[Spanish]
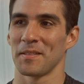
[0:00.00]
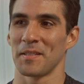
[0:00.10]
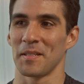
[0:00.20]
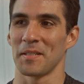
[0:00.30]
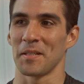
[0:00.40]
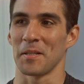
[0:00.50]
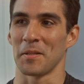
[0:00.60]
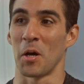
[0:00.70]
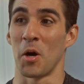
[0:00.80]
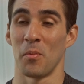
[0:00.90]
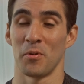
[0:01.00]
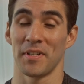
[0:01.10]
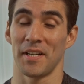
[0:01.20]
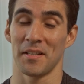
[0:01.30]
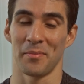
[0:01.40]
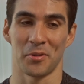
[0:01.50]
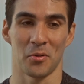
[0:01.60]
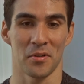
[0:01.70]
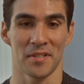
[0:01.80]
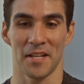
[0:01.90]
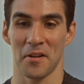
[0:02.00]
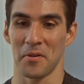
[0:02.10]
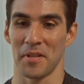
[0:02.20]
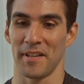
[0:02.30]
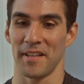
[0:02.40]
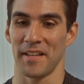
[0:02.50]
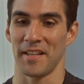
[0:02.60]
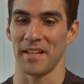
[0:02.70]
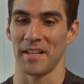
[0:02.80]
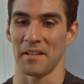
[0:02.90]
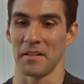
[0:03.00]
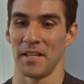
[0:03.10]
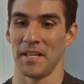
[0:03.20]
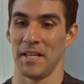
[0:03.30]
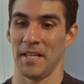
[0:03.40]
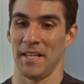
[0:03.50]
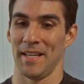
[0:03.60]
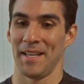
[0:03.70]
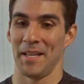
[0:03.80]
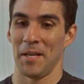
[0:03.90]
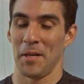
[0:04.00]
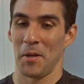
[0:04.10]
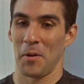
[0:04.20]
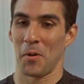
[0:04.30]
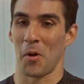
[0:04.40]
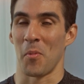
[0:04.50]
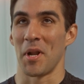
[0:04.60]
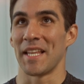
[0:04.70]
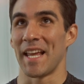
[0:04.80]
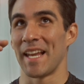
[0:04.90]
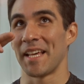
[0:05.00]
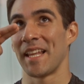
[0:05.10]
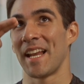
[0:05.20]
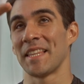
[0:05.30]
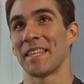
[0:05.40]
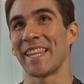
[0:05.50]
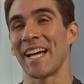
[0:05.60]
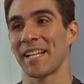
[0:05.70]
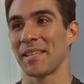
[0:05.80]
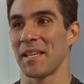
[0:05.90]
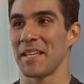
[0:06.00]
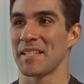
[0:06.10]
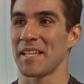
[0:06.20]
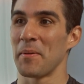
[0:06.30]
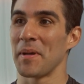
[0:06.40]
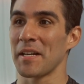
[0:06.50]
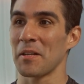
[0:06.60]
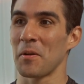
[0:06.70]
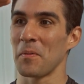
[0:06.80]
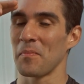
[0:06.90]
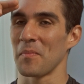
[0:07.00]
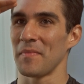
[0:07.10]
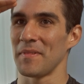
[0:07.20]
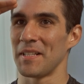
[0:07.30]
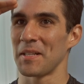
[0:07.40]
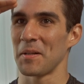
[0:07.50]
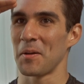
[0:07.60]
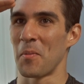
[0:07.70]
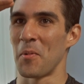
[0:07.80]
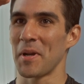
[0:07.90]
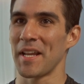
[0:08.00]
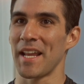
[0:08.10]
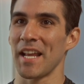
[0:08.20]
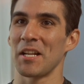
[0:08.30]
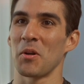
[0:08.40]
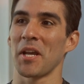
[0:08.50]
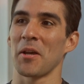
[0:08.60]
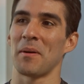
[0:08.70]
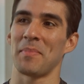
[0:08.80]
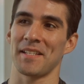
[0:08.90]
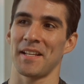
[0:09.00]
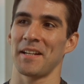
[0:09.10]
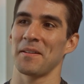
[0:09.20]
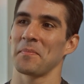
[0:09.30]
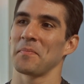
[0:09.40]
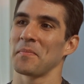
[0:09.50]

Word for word: Sí, sí. no, muchas gracias por tu consejo de. Como el, el adelantarte y saber como qué es lo que va a pasar,